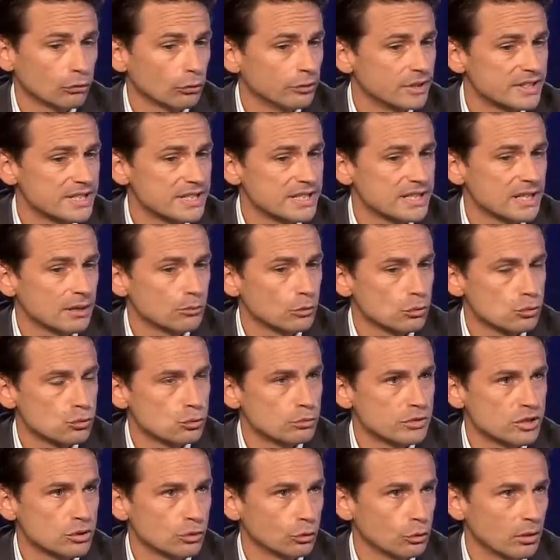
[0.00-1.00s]
sont nécessairement
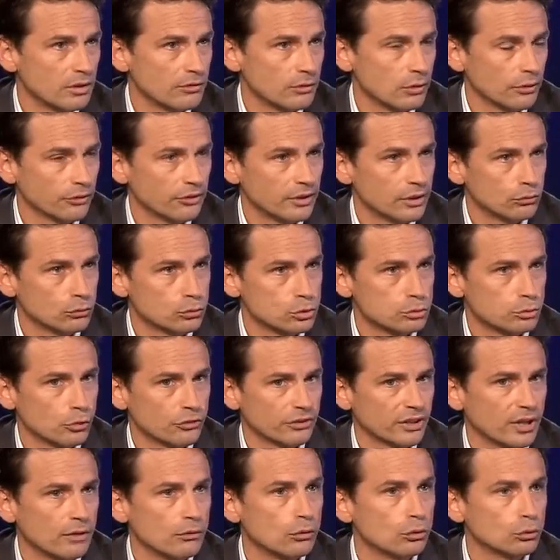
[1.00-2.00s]
soumises au droit français. Donc je
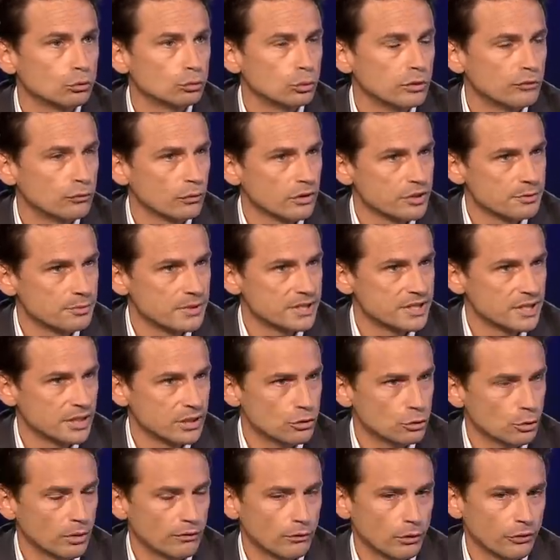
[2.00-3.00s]
pense mmh. qu'avant tout, il faut un
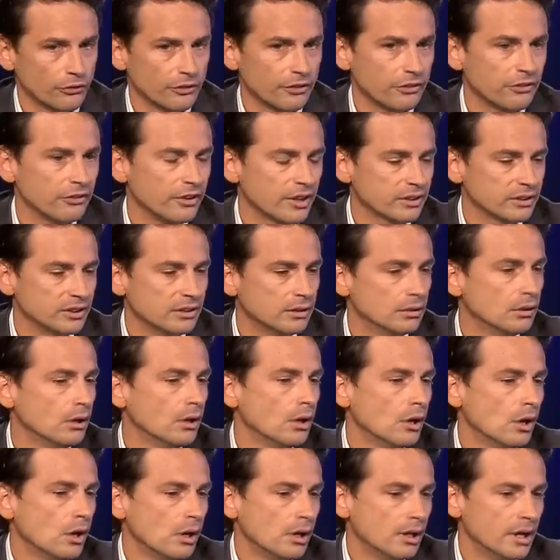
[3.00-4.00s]
spécialiste du droit français. Certes,
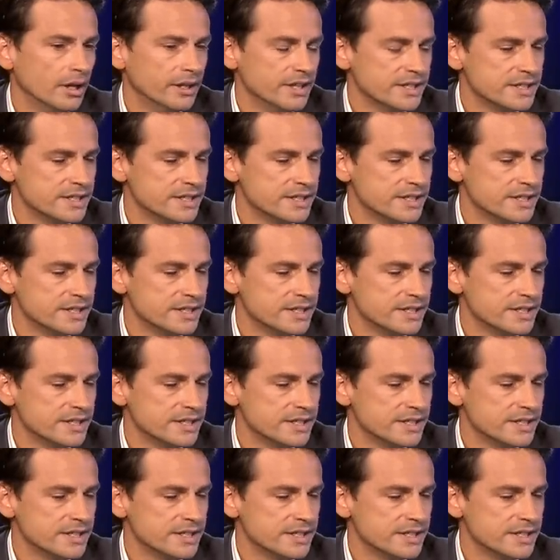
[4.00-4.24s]
la